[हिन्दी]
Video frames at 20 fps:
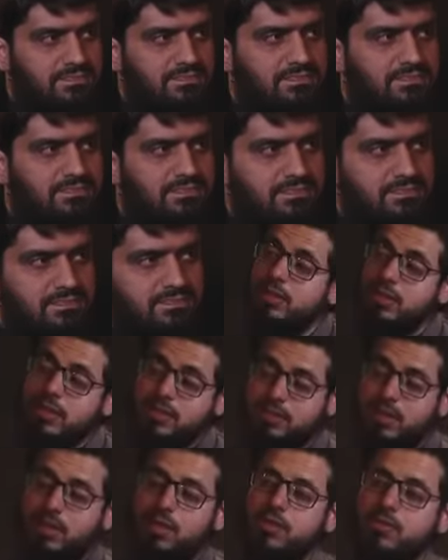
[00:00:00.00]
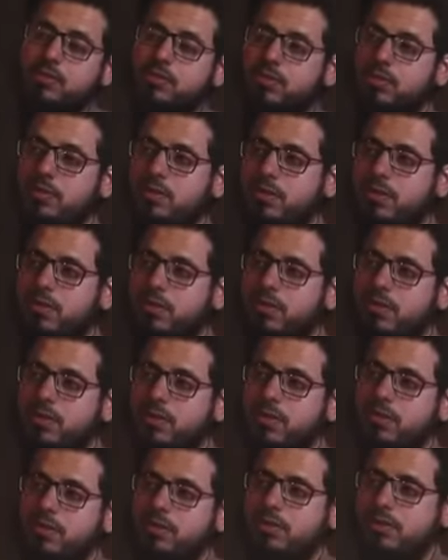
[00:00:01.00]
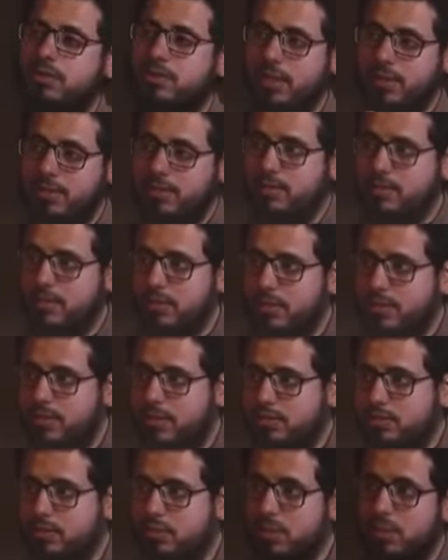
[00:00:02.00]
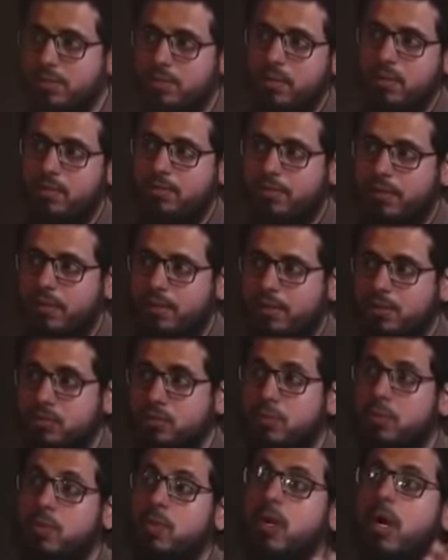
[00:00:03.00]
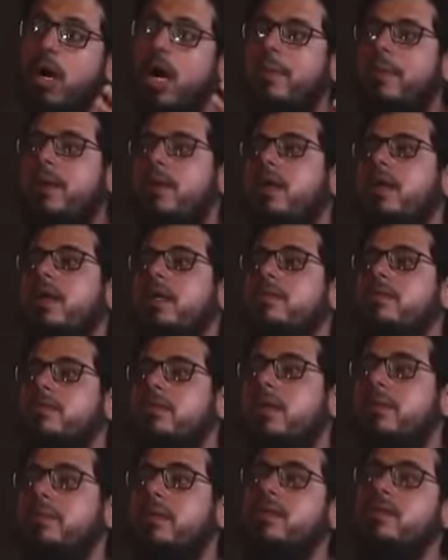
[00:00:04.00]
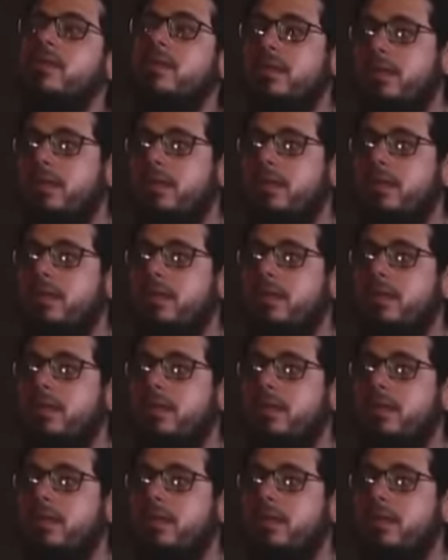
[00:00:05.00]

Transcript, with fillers: और हज़रत खतीजा का जो जो स्टेटस है जो उनकी मोहब्बत है जो मुकाम अल्लाह के वसल्लम की